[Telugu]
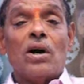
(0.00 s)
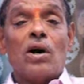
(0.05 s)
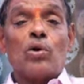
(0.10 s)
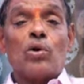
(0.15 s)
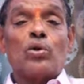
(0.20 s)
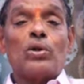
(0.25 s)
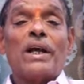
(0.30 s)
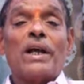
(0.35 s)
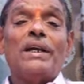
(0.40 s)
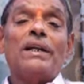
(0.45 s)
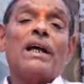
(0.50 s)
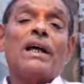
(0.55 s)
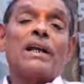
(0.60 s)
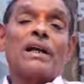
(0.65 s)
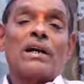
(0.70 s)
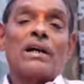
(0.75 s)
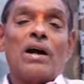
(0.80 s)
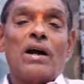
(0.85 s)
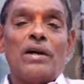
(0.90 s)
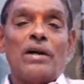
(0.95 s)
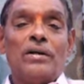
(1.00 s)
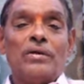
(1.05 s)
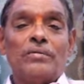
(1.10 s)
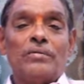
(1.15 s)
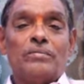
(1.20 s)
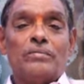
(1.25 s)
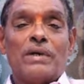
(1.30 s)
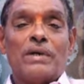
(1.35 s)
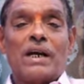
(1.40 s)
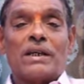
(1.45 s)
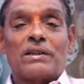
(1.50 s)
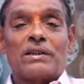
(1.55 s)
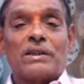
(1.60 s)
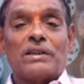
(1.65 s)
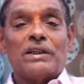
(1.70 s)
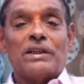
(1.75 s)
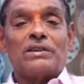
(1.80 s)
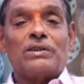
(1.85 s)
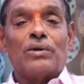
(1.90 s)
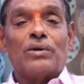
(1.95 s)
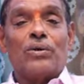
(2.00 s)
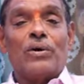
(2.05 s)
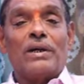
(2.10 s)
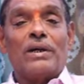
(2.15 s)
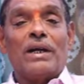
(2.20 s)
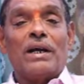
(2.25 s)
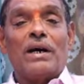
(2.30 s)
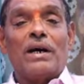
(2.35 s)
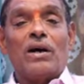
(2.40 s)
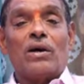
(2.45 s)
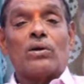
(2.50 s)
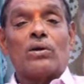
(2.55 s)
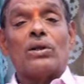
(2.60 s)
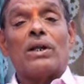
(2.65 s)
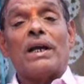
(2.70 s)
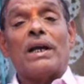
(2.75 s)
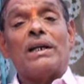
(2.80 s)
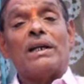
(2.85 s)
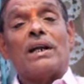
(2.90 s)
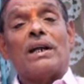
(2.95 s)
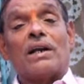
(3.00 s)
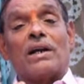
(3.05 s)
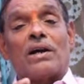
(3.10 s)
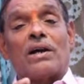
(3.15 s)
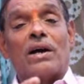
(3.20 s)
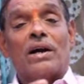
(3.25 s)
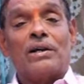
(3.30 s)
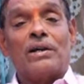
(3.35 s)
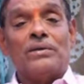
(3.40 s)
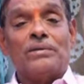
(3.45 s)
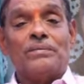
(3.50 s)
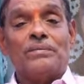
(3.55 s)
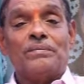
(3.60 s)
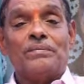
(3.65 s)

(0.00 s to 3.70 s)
అరుదైన రికార్డు భారతదేశంలోనే అరుదైన రికార్డు